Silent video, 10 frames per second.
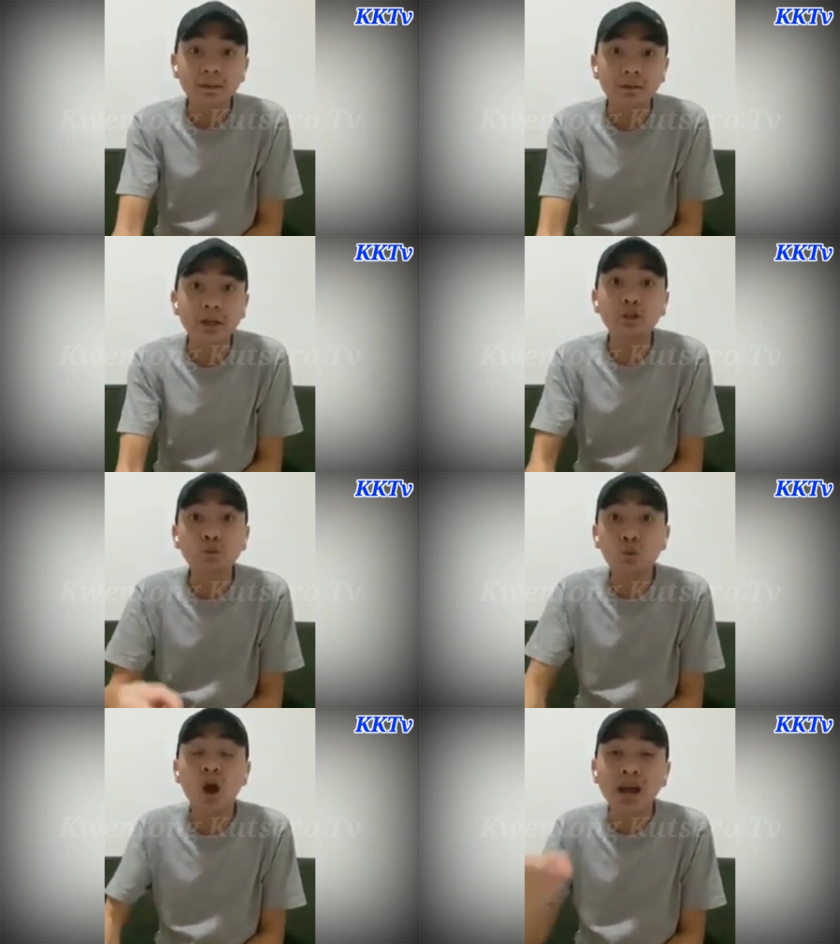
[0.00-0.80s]
alright,
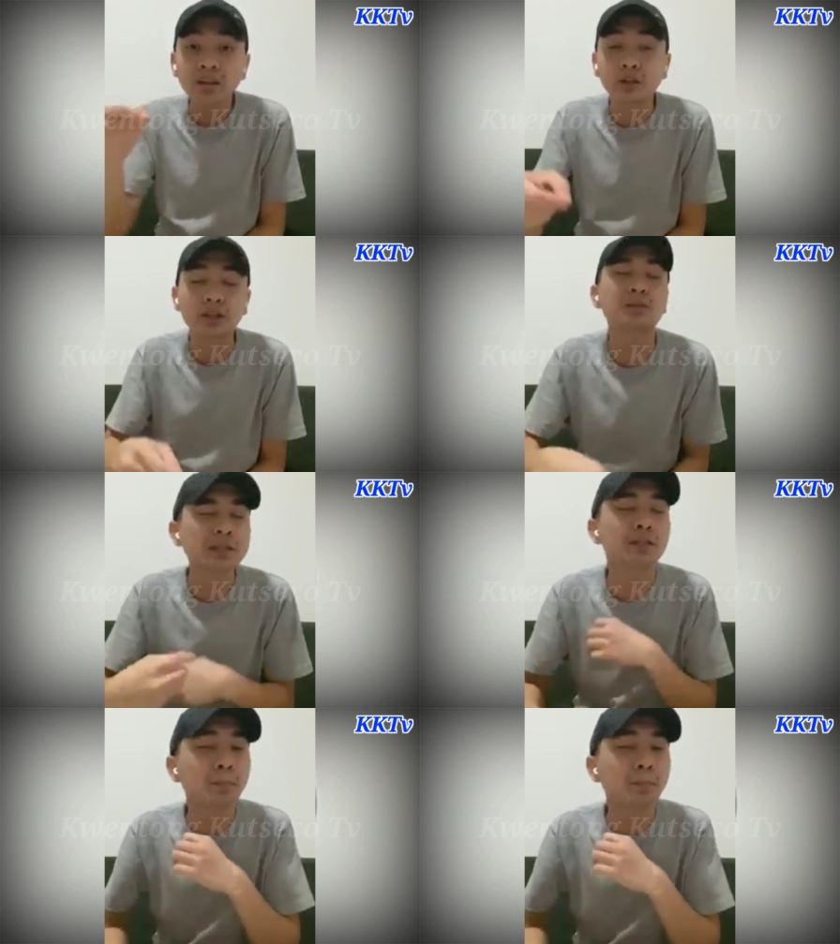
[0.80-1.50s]
200, is